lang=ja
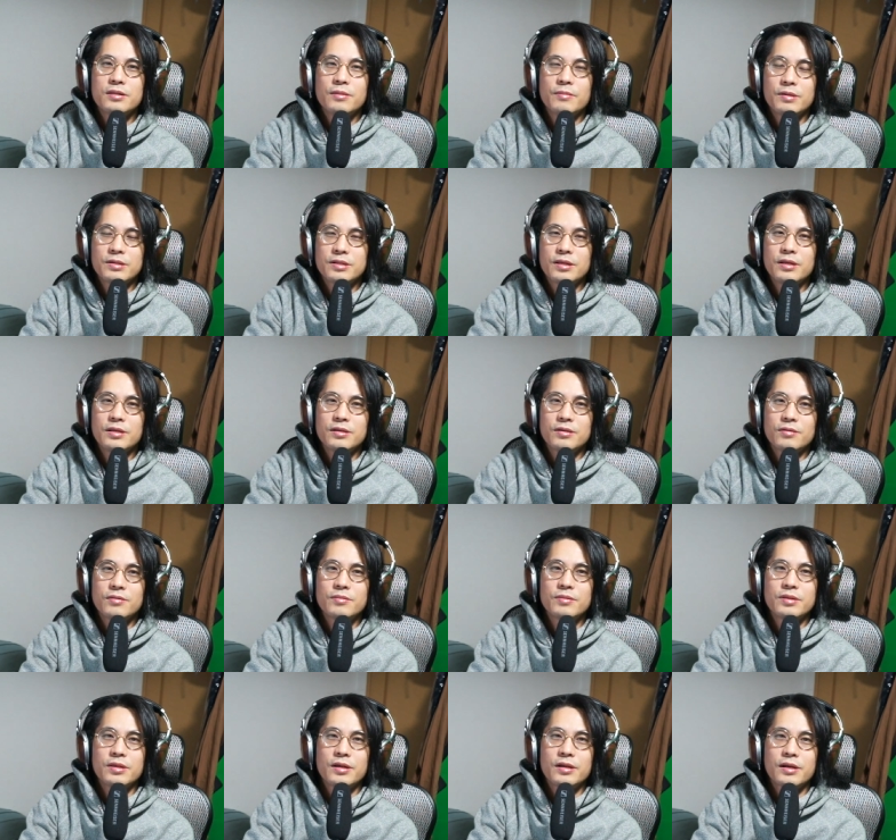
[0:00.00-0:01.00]
ませんよ
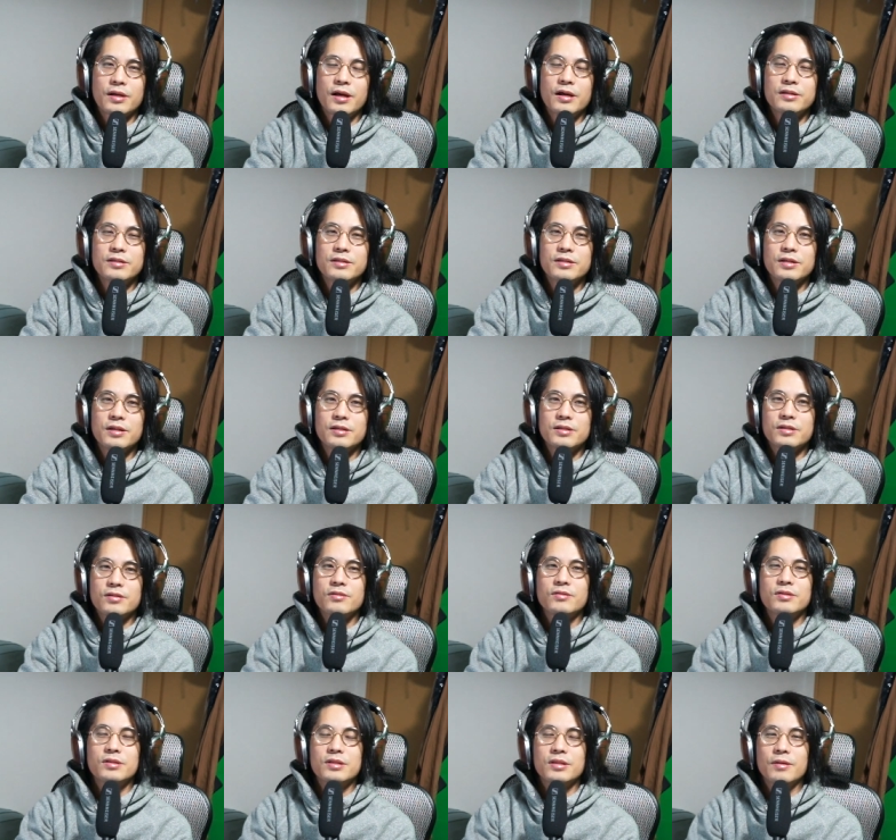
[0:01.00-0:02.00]
みたいな感じがすご
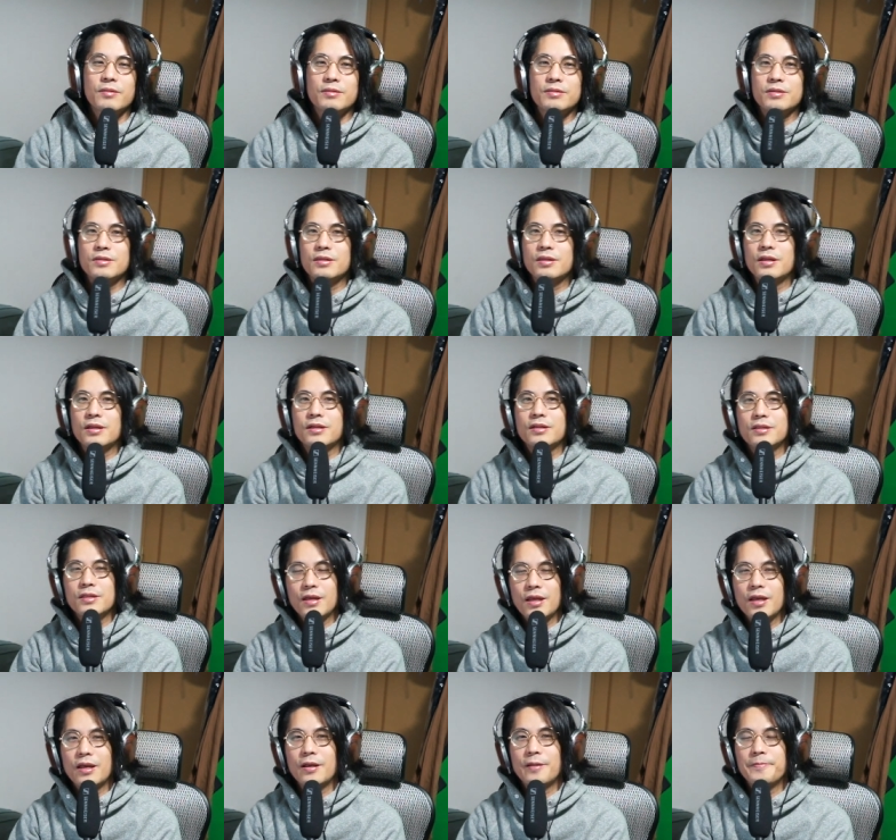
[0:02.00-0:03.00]
い伝わってき
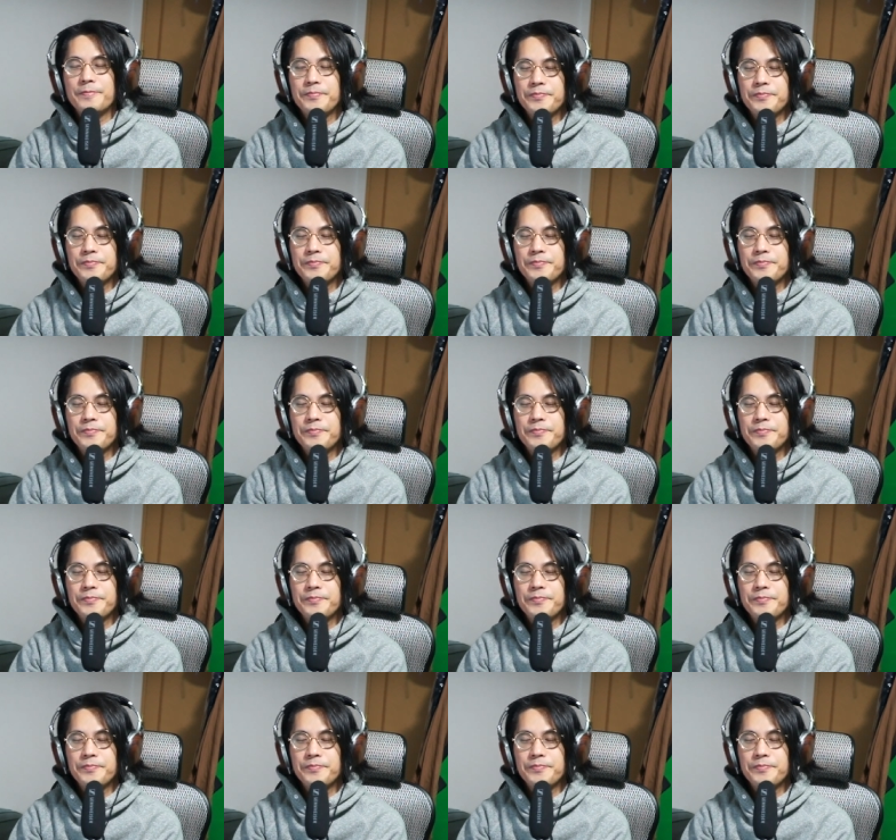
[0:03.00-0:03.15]
て、